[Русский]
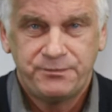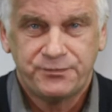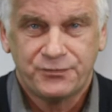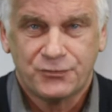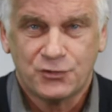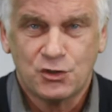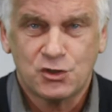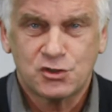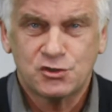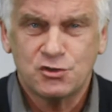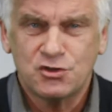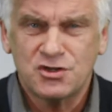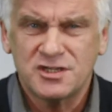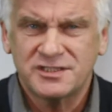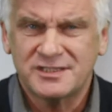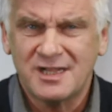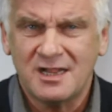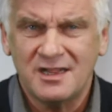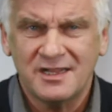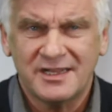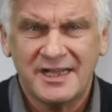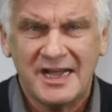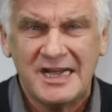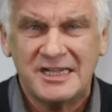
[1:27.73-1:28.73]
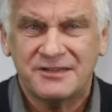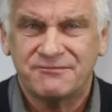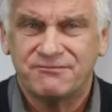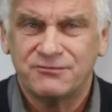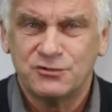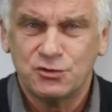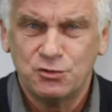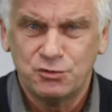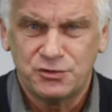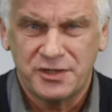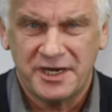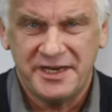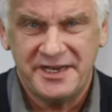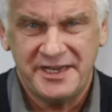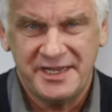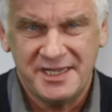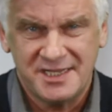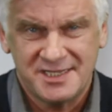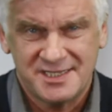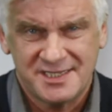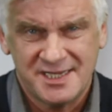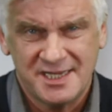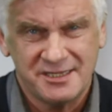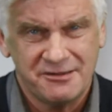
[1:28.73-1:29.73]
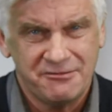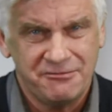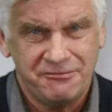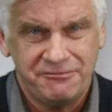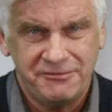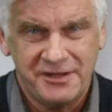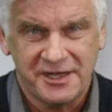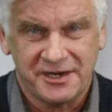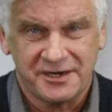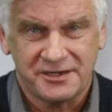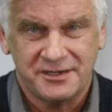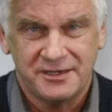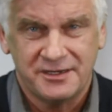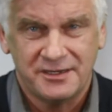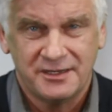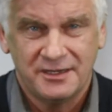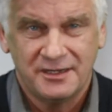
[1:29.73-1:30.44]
Но что же толкает внутренние цены вверх?